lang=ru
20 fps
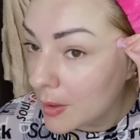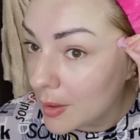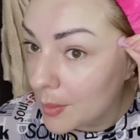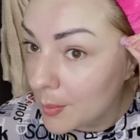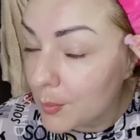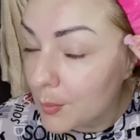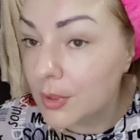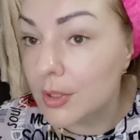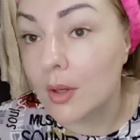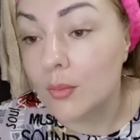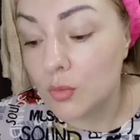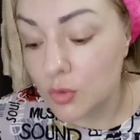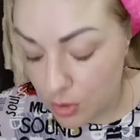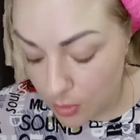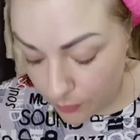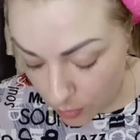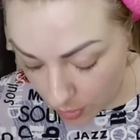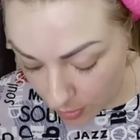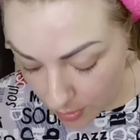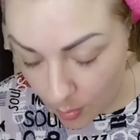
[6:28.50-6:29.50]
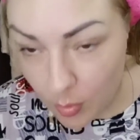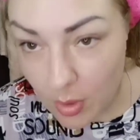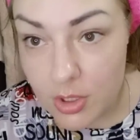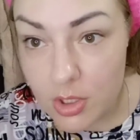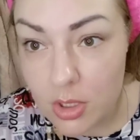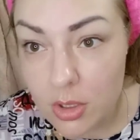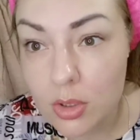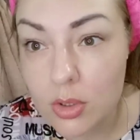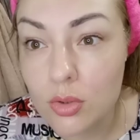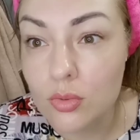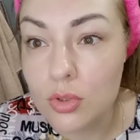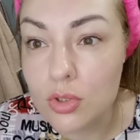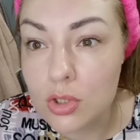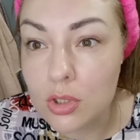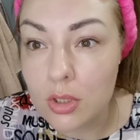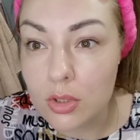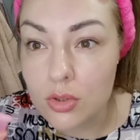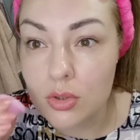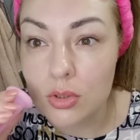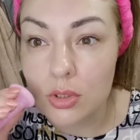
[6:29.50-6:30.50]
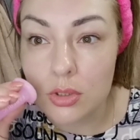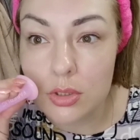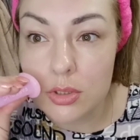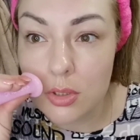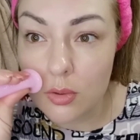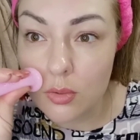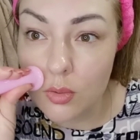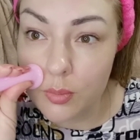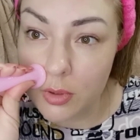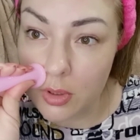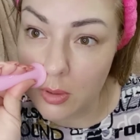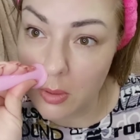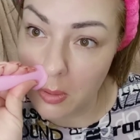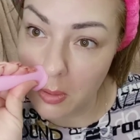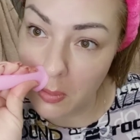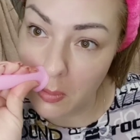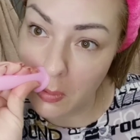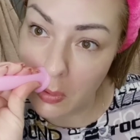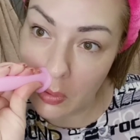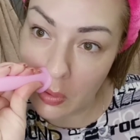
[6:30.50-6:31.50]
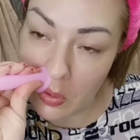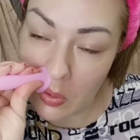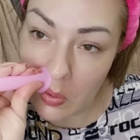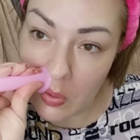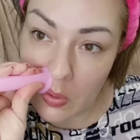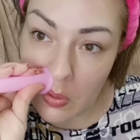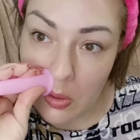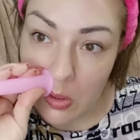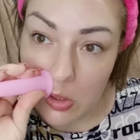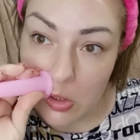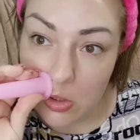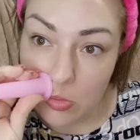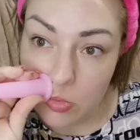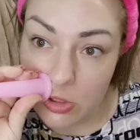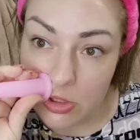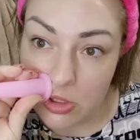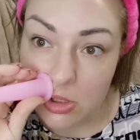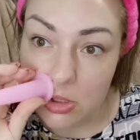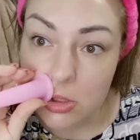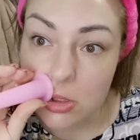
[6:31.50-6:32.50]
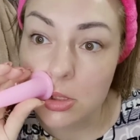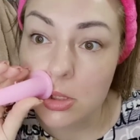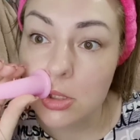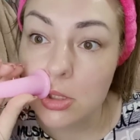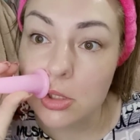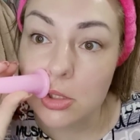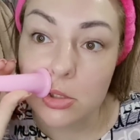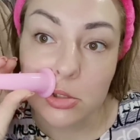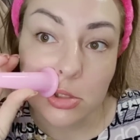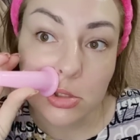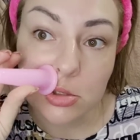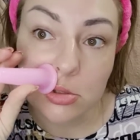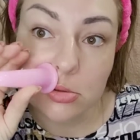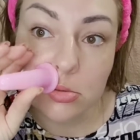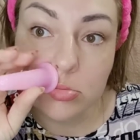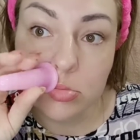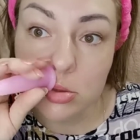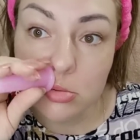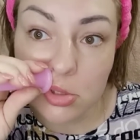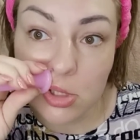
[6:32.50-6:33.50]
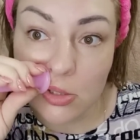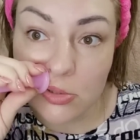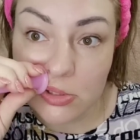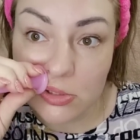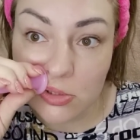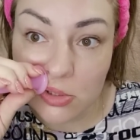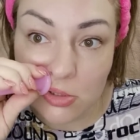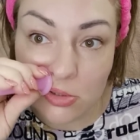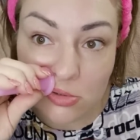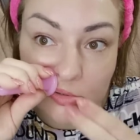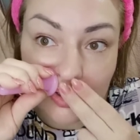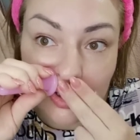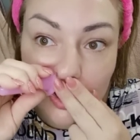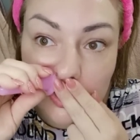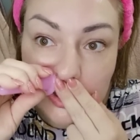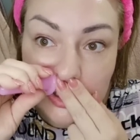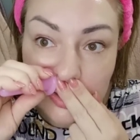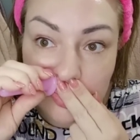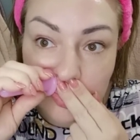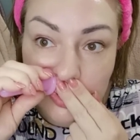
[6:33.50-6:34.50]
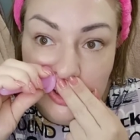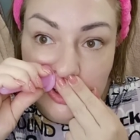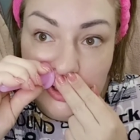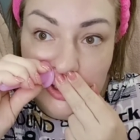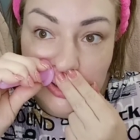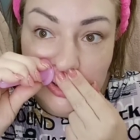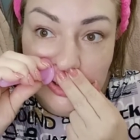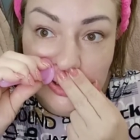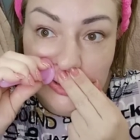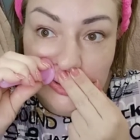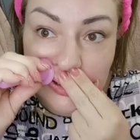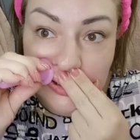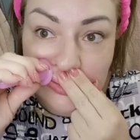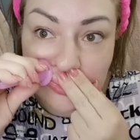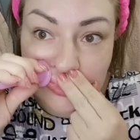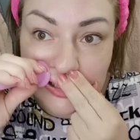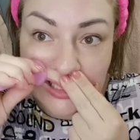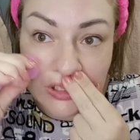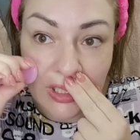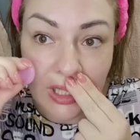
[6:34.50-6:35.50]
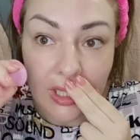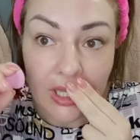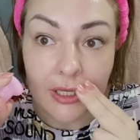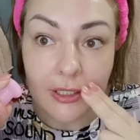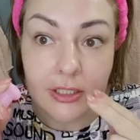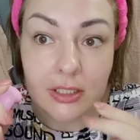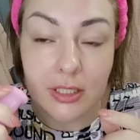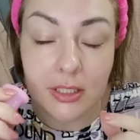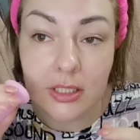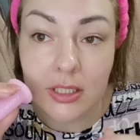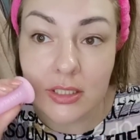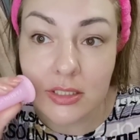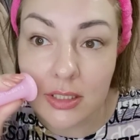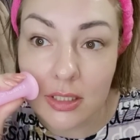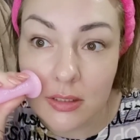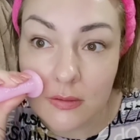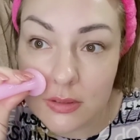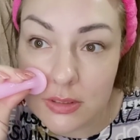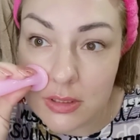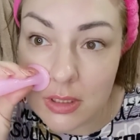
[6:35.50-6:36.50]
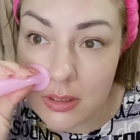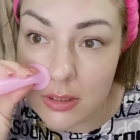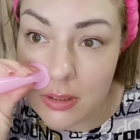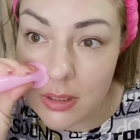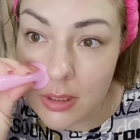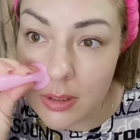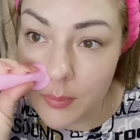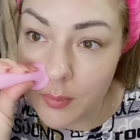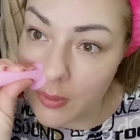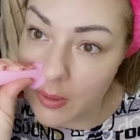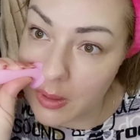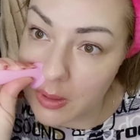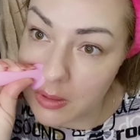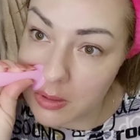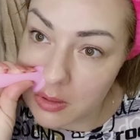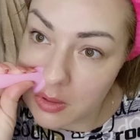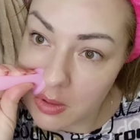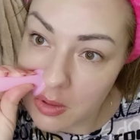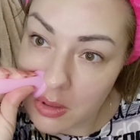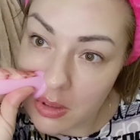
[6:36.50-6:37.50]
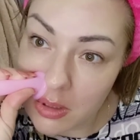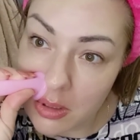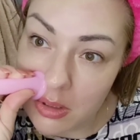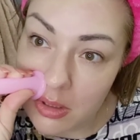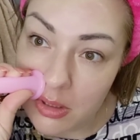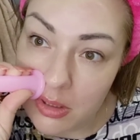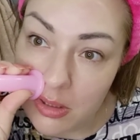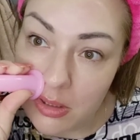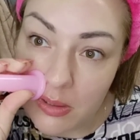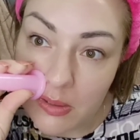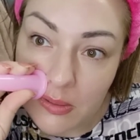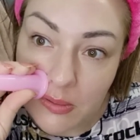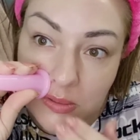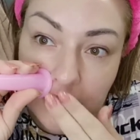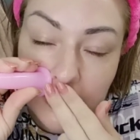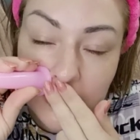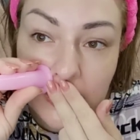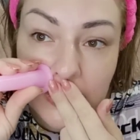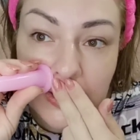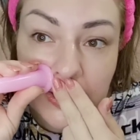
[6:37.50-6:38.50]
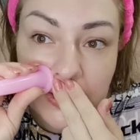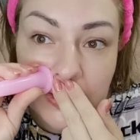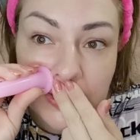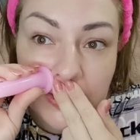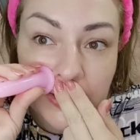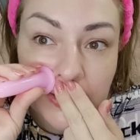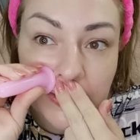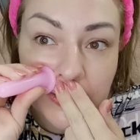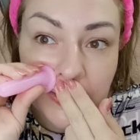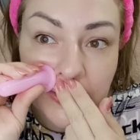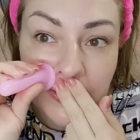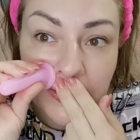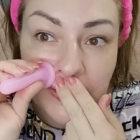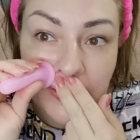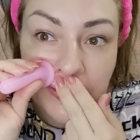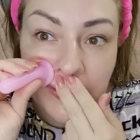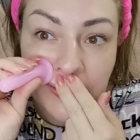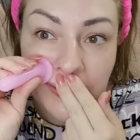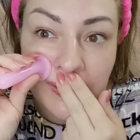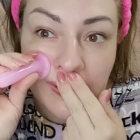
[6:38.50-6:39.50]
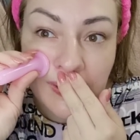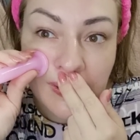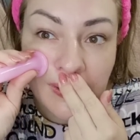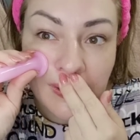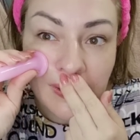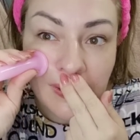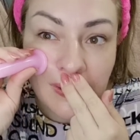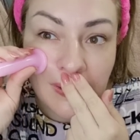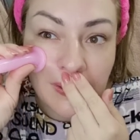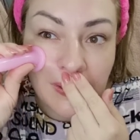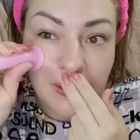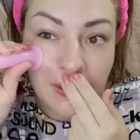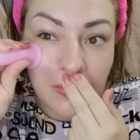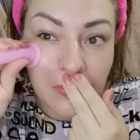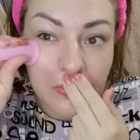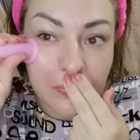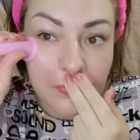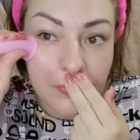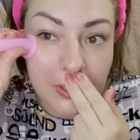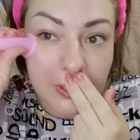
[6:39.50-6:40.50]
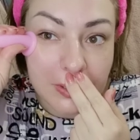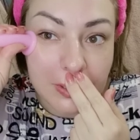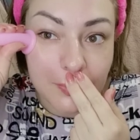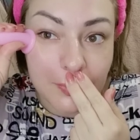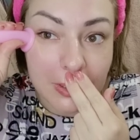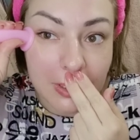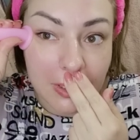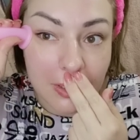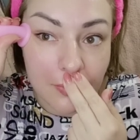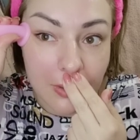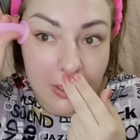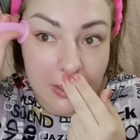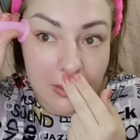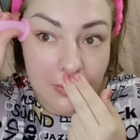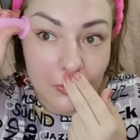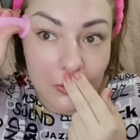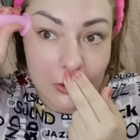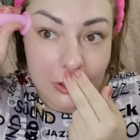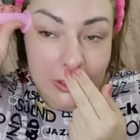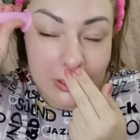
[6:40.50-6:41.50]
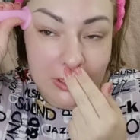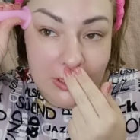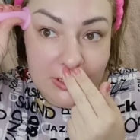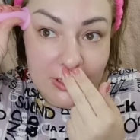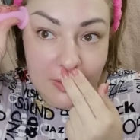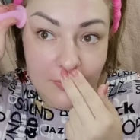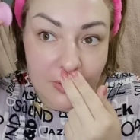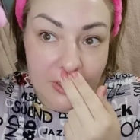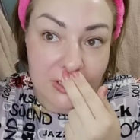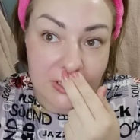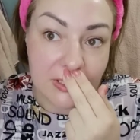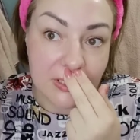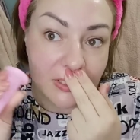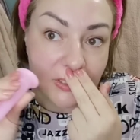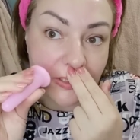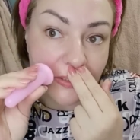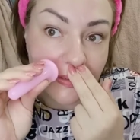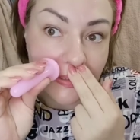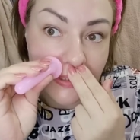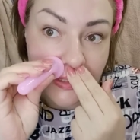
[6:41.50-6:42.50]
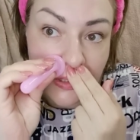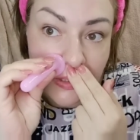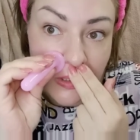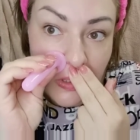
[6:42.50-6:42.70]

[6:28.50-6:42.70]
Потому что вот эта большая, но не очень хорошо на носогубке работает. Видите, губу куда в сторону увела. Вот сейчас буду тянуть, и кожа будет сильно растягиваться, она отлипает. Вот так, если. Ну, в принципе, нормально, можно, если придерживаешь.